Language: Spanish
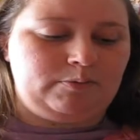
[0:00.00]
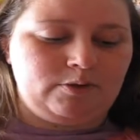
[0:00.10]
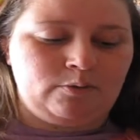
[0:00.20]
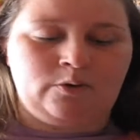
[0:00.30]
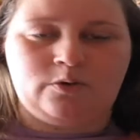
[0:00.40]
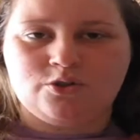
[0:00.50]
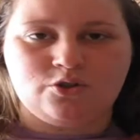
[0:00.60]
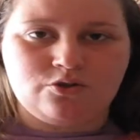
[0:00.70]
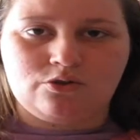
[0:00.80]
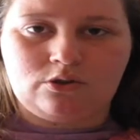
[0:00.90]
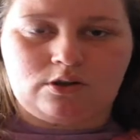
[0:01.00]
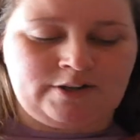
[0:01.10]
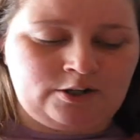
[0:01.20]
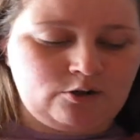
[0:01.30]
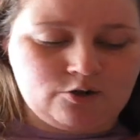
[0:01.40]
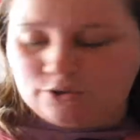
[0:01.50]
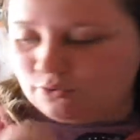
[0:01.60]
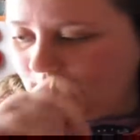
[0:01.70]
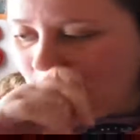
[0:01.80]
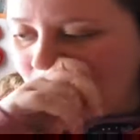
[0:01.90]
pero bueno, esos todavía no los he
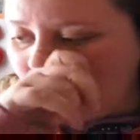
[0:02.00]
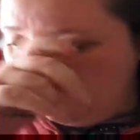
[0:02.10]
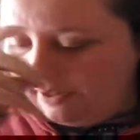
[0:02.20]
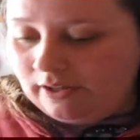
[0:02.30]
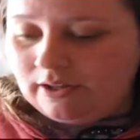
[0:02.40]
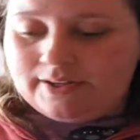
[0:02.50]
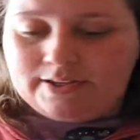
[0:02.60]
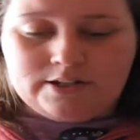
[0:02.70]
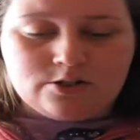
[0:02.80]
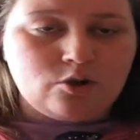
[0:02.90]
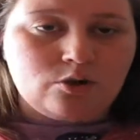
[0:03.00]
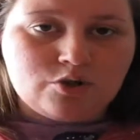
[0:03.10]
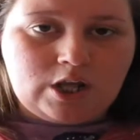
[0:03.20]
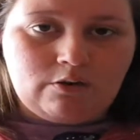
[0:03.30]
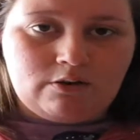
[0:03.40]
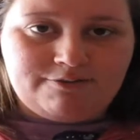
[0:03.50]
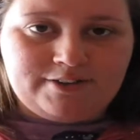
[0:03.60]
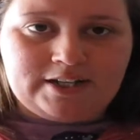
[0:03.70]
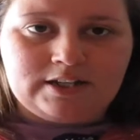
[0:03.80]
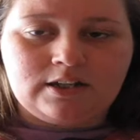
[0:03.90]
usado, eh, solo he usado el
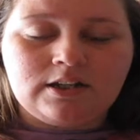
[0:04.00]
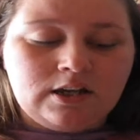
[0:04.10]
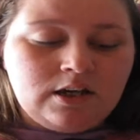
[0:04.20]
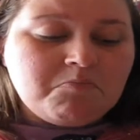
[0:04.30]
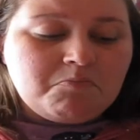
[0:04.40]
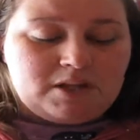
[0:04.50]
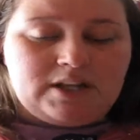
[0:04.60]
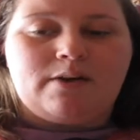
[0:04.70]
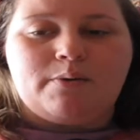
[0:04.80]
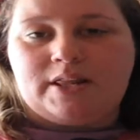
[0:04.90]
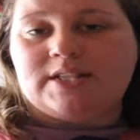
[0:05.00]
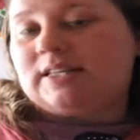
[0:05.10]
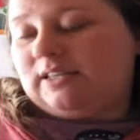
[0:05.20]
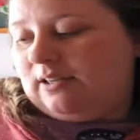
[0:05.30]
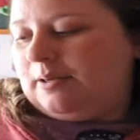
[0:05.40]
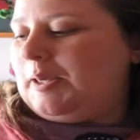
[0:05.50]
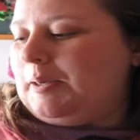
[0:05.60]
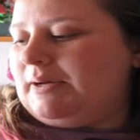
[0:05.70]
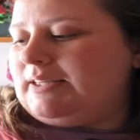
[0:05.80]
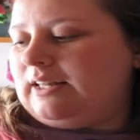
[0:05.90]
Fairy y la verdad es
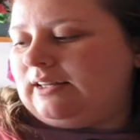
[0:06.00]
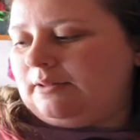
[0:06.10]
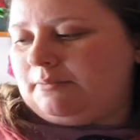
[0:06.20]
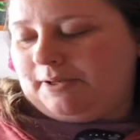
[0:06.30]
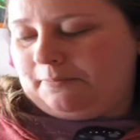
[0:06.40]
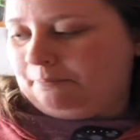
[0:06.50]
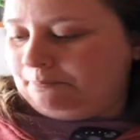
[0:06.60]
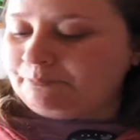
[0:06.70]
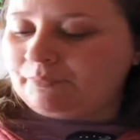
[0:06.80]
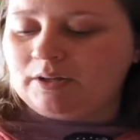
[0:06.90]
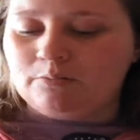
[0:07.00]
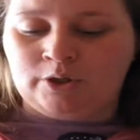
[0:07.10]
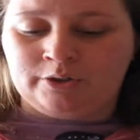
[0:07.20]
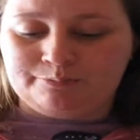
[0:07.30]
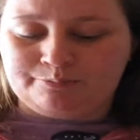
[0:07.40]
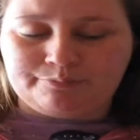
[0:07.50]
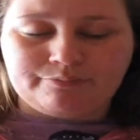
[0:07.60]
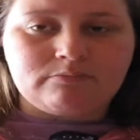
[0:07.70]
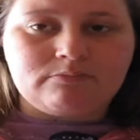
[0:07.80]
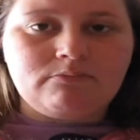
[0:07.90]
que bastante bien. Bueno,
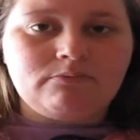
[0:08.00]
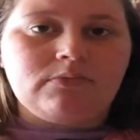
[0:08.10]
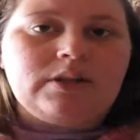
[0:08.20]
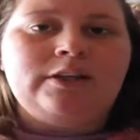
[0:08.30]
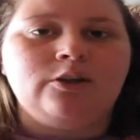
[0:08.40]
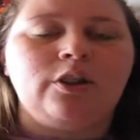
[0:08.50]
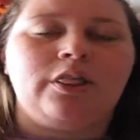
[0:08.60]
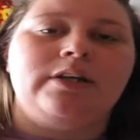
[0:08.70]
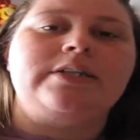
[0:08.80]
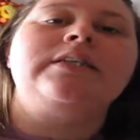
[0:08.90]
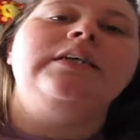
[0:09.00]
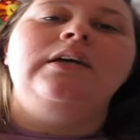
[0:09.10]
entonces...